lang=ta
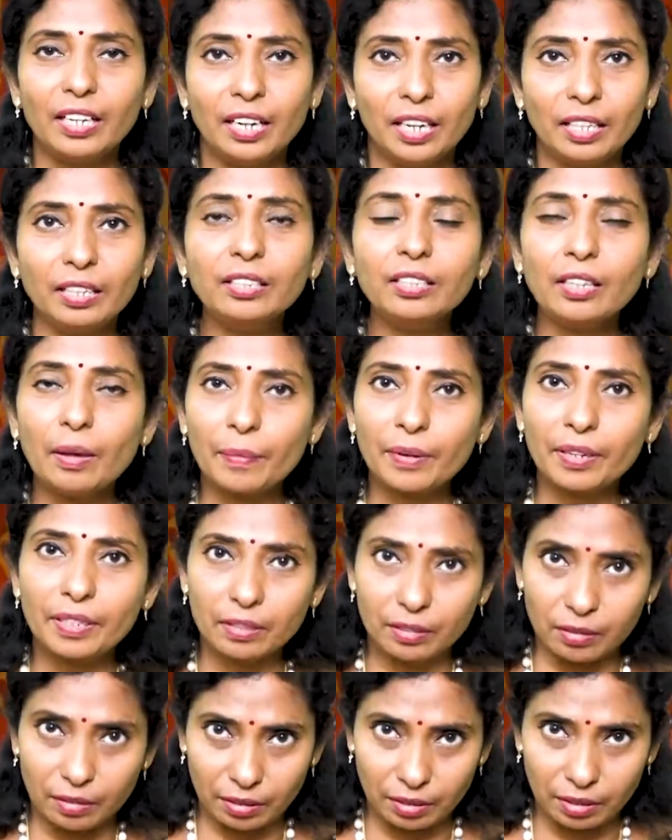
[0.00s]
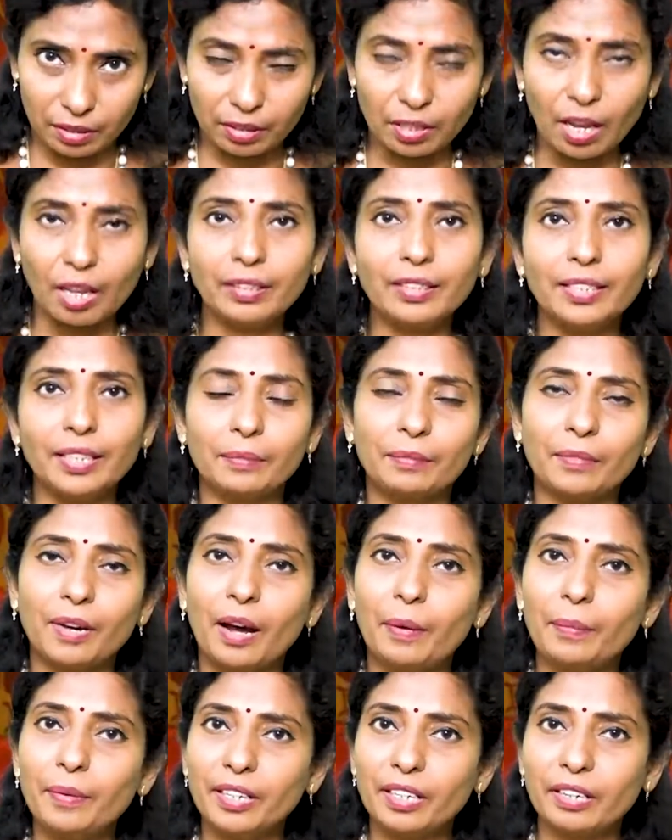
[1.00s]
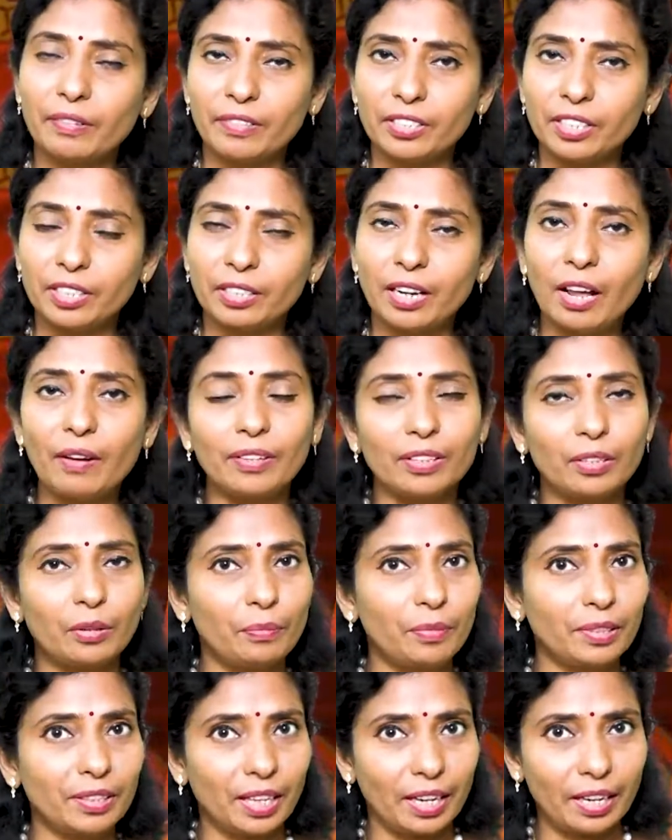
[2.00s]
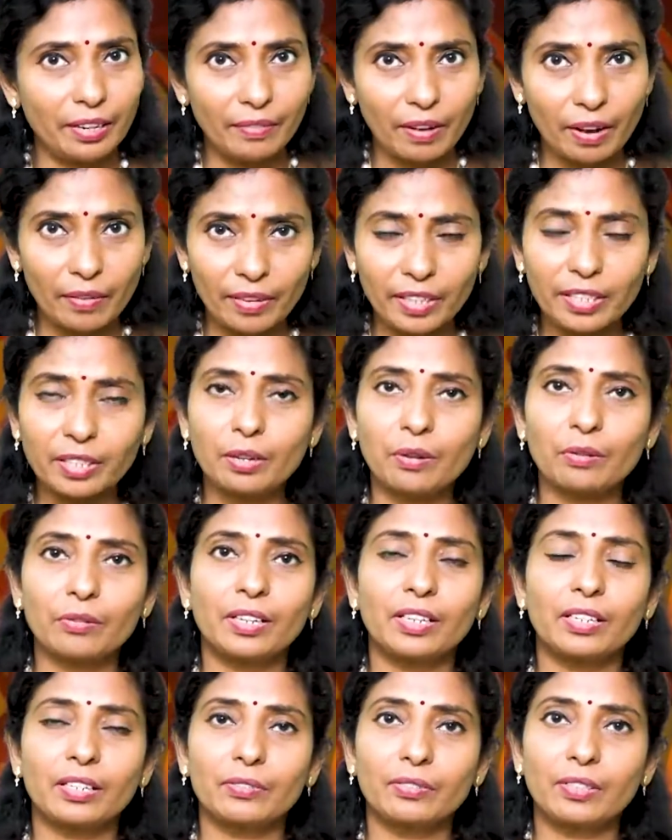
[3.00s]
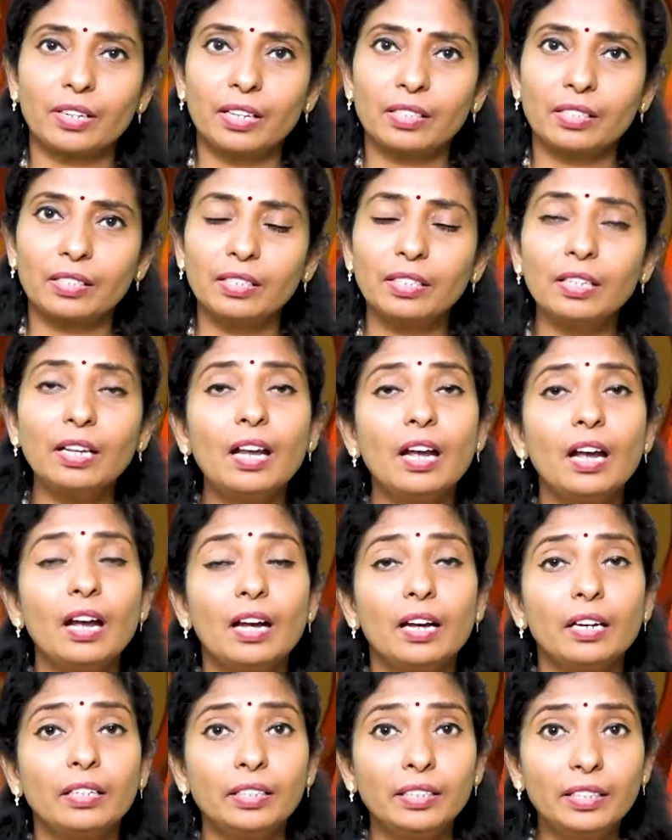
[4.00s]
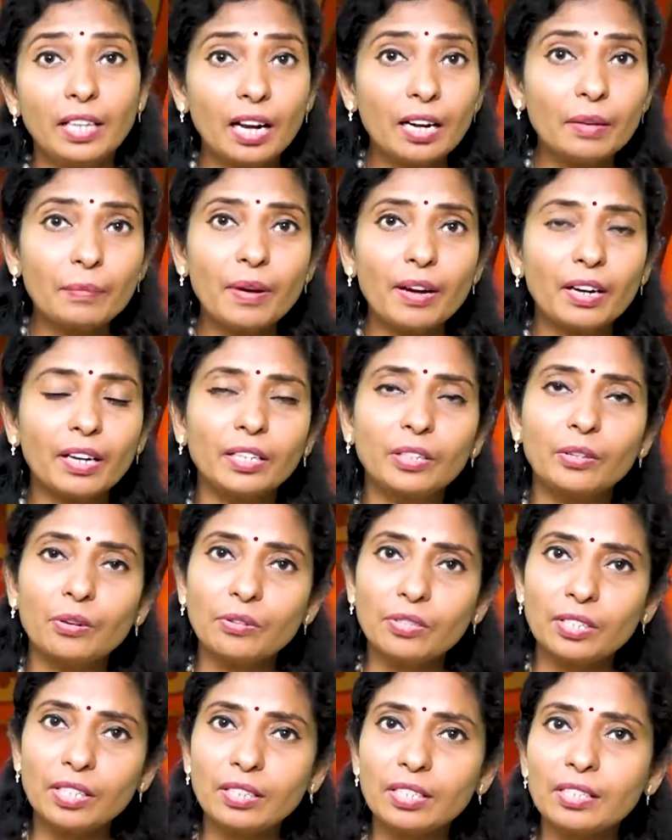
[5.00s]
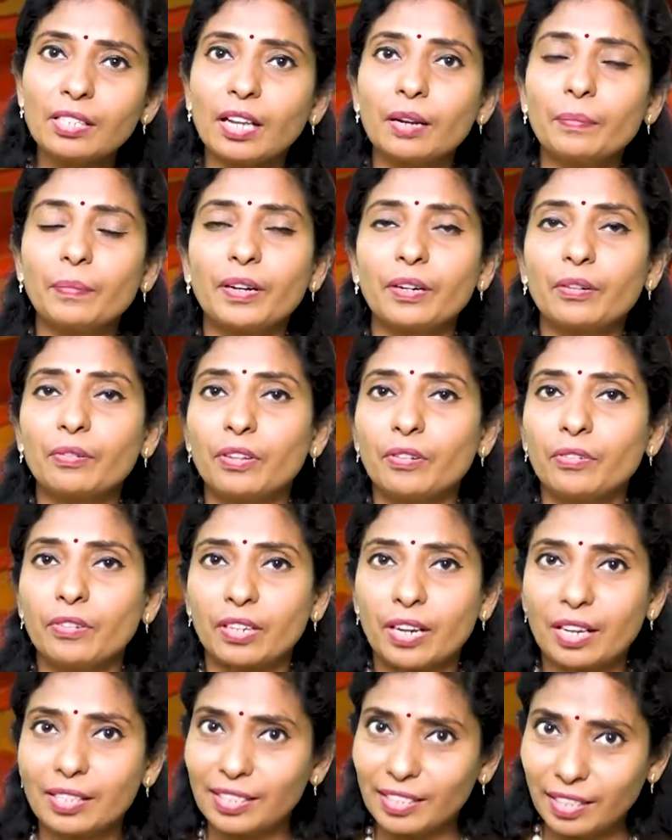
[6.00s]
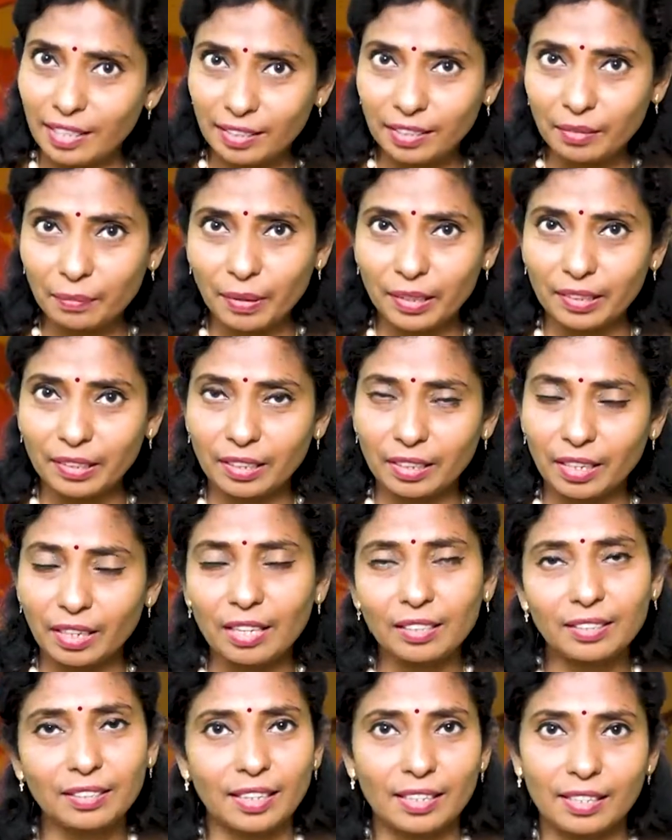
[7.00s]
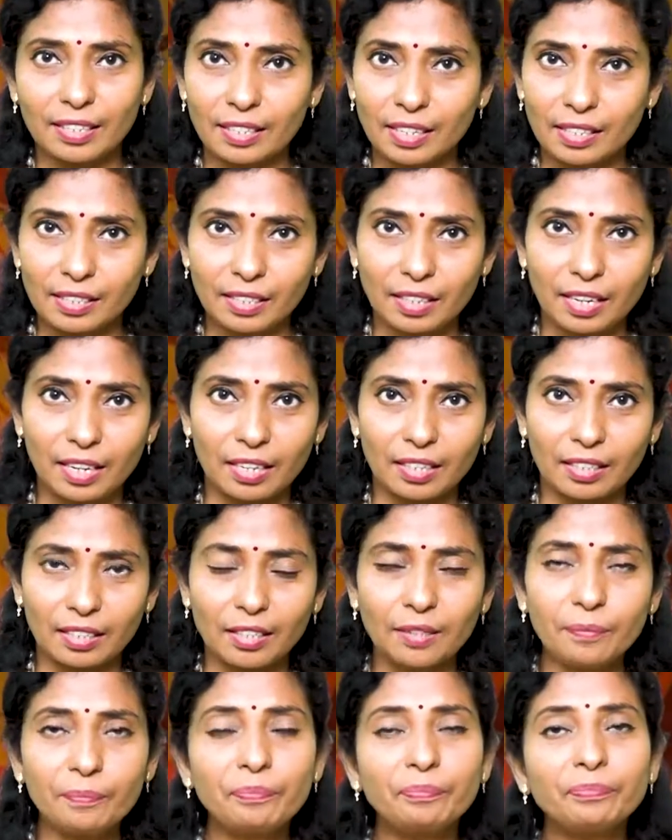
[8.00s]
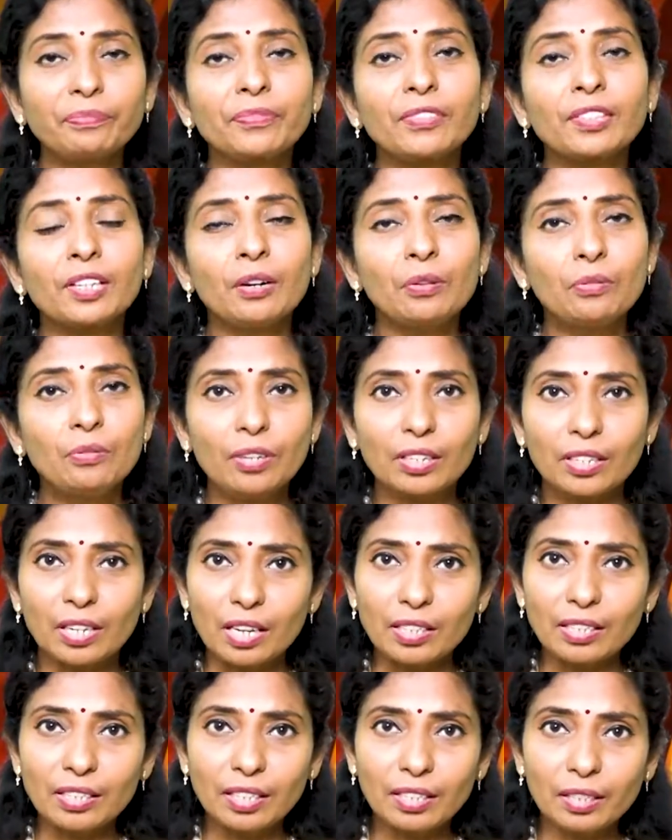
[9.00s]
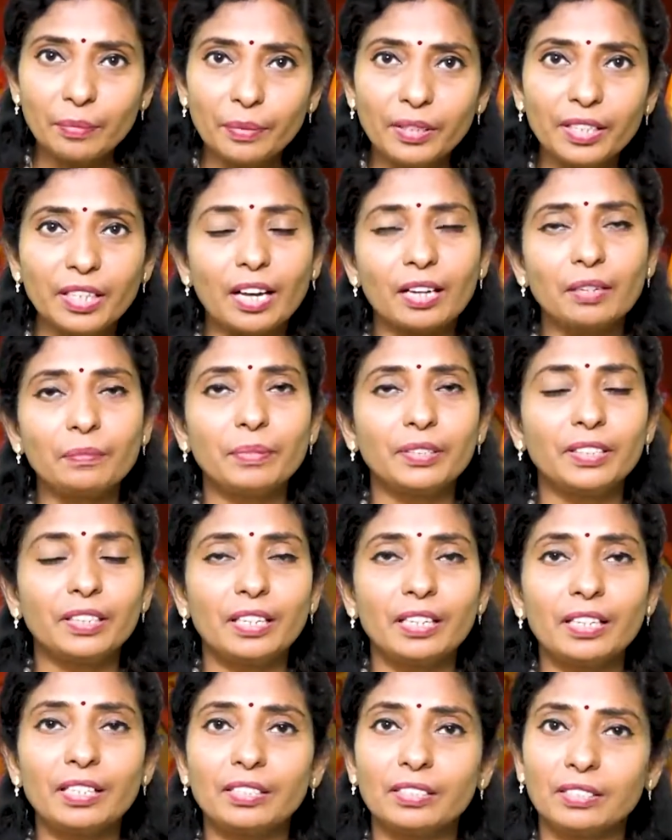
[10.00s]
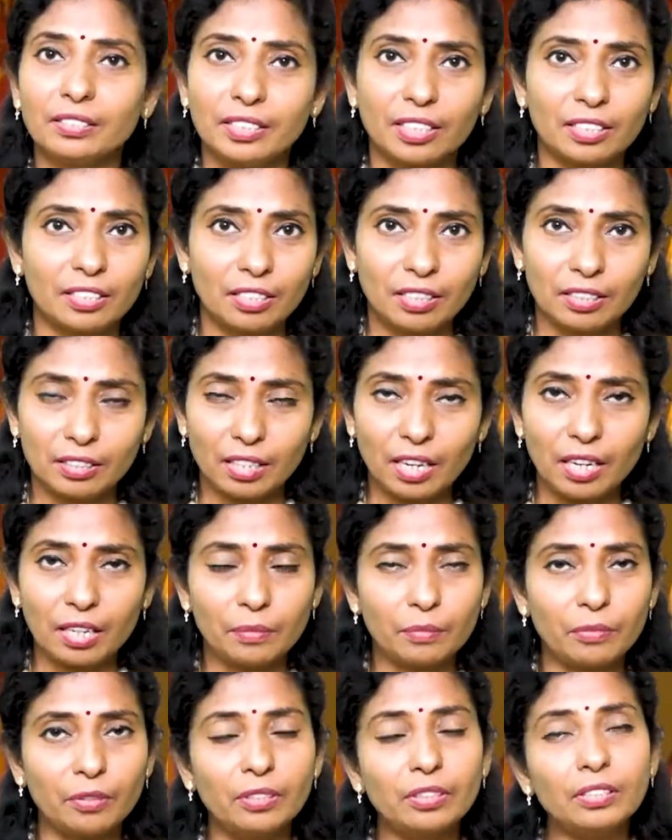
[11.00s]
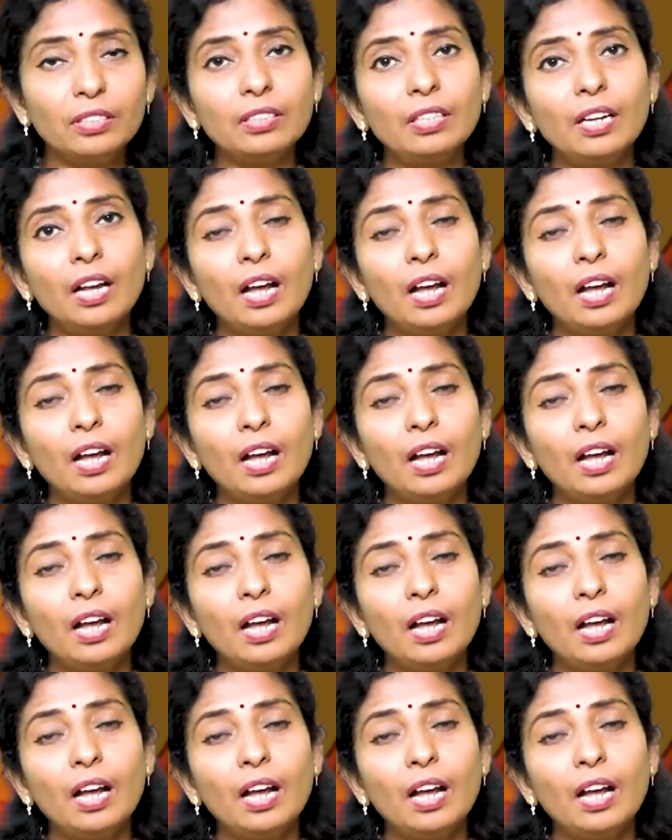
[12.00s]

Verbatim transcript: எது நமக்கு சாத்தியம் அப்படின்ற விஷயத்தில் அவங்க ரொம்ப தெளிவாகவே இருக்கக்கூடிய ஒரு ராசி நிதானமாக யோசித்து செயல்படக்கூடிய ஒரு ராசி எதுன்னு பார்த்தீங்கன்னாலே அது கடகராசிக்காரங்க தான் உங்கள் ராசி அதிபதி யாருன்னு பார்த்தீங்கன்னாலே இது சந்திரன் தான் பொழுது